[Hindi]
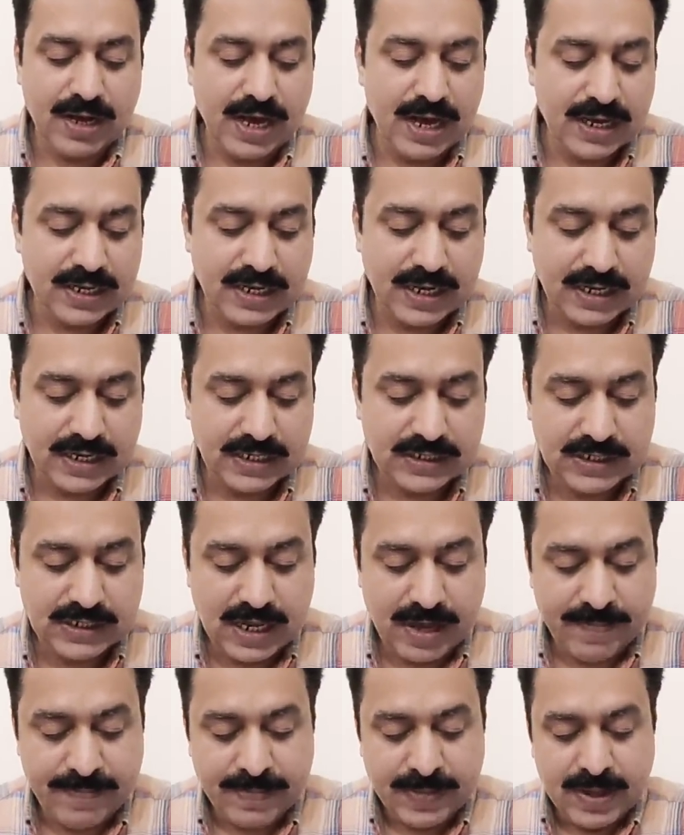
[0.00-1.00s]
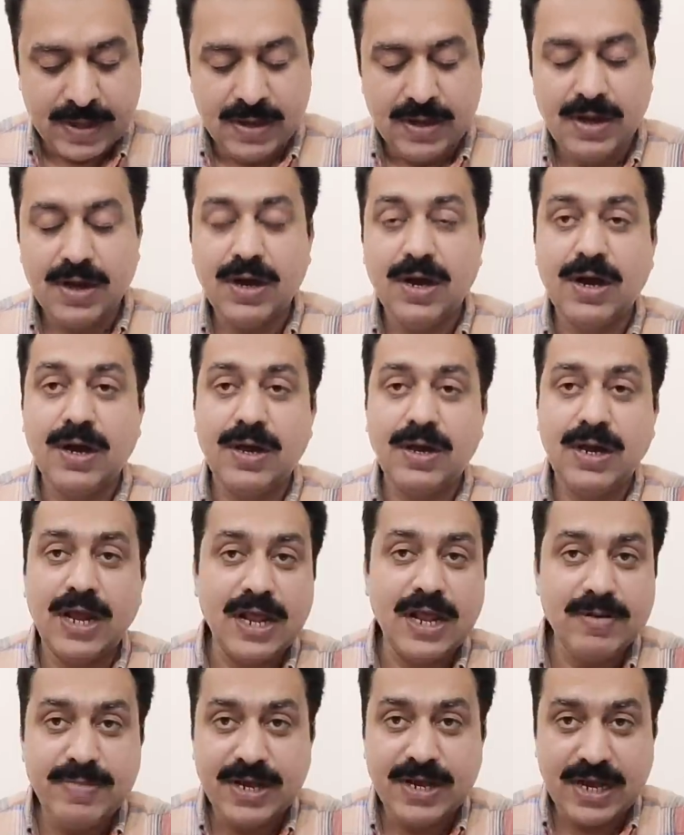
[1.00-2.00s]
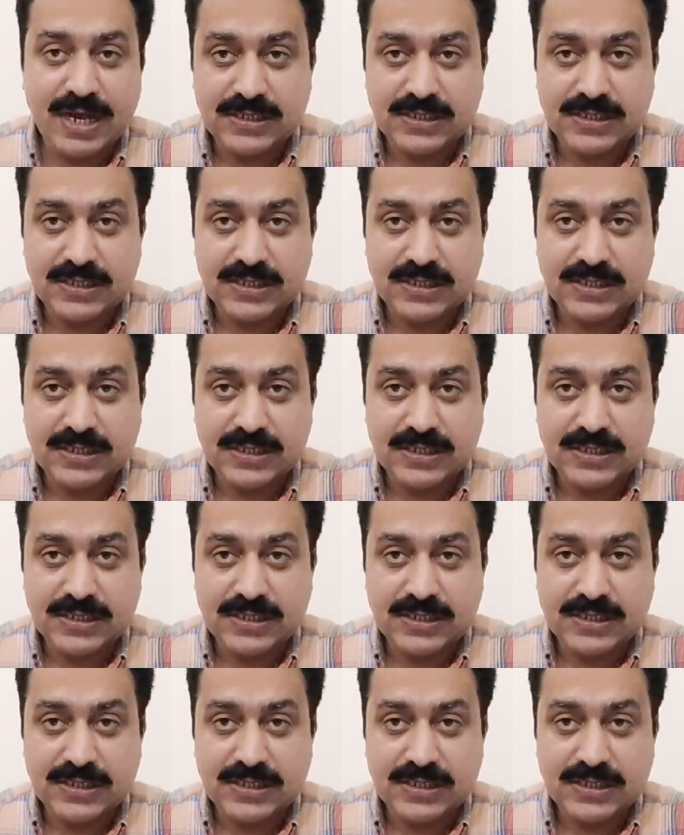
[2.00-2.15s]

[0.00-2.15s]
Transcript: कहा था कि जी हम लाइलमी का